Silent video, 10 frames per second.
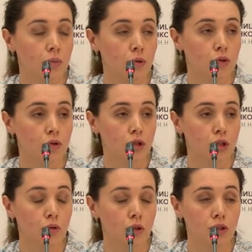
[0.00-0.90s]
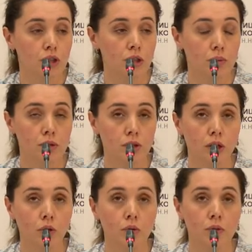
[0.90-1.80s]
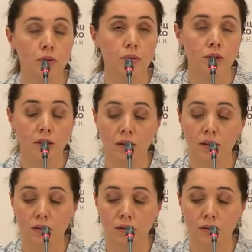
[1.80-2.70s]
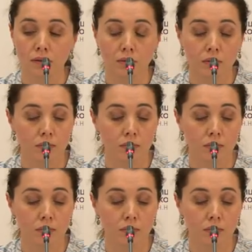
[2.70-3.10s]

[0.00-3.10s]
по изучению лечения мезотелиом именно